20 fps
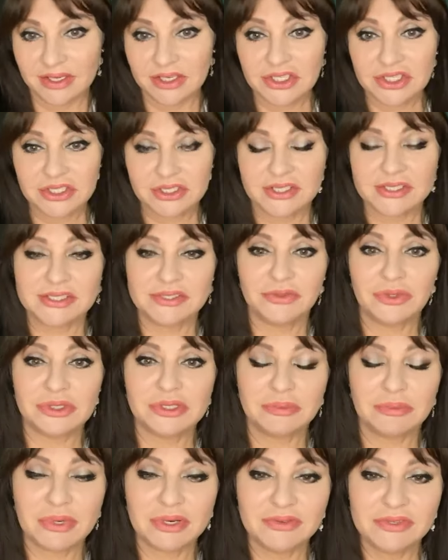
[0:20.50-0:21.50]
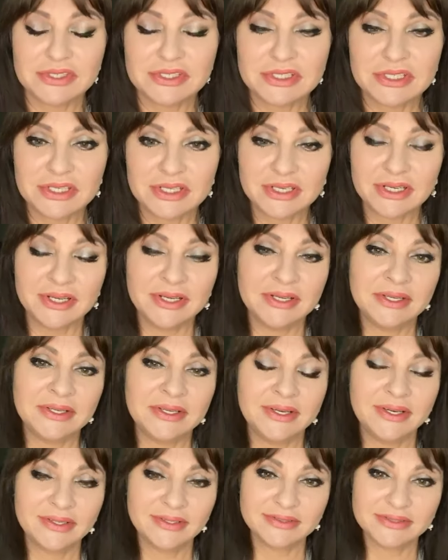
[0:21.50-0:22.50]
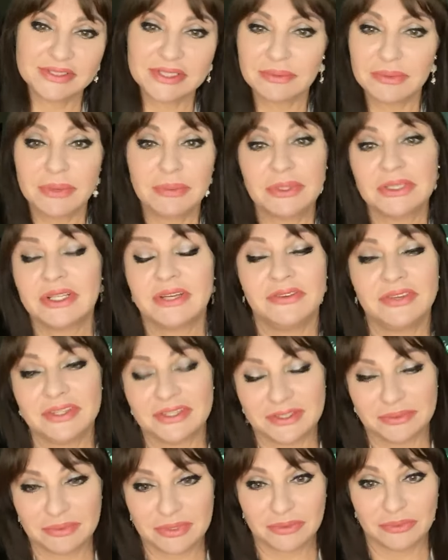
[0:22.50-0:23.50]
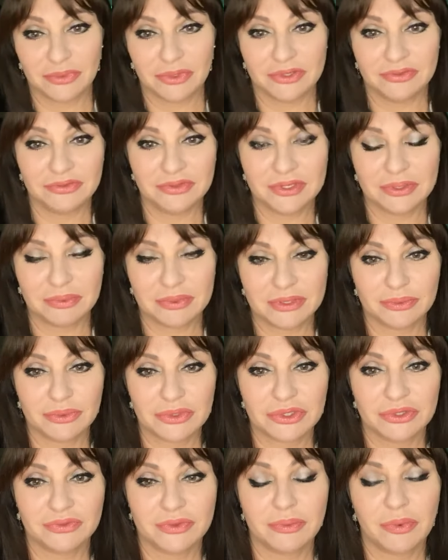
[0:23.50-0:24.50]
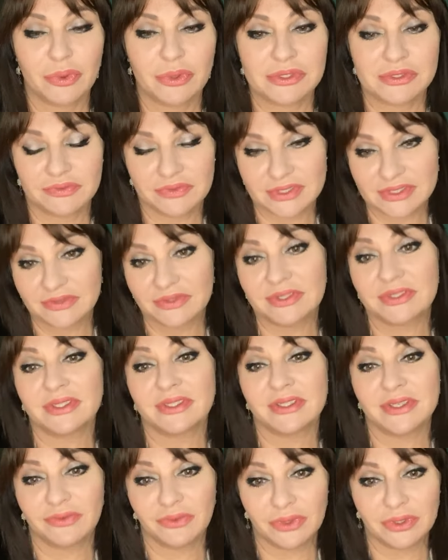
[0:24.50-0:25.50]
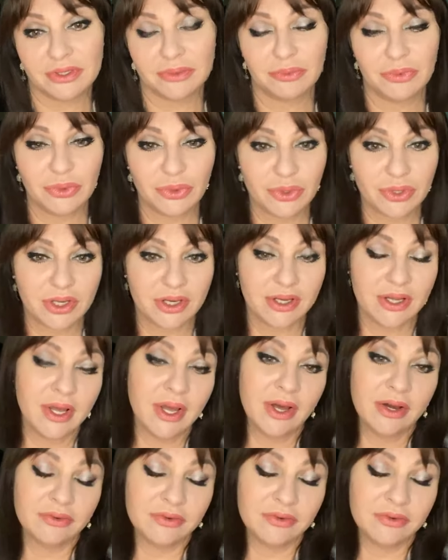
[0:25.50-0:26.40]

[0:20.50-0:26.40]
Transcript: Решила сегодня провести самый обыкновенный прямой эфир, потому что вопросов действительно довольно много.